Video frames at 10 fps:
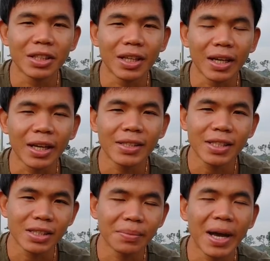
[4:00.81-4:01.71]
ริงๆ เนี่ย แค่
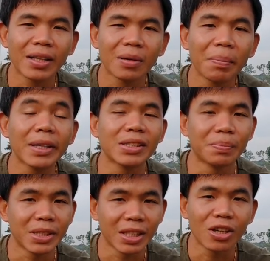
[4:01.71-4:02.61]

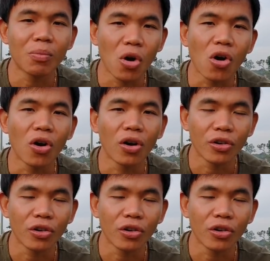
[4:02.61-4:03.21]
75-80%ก็พอ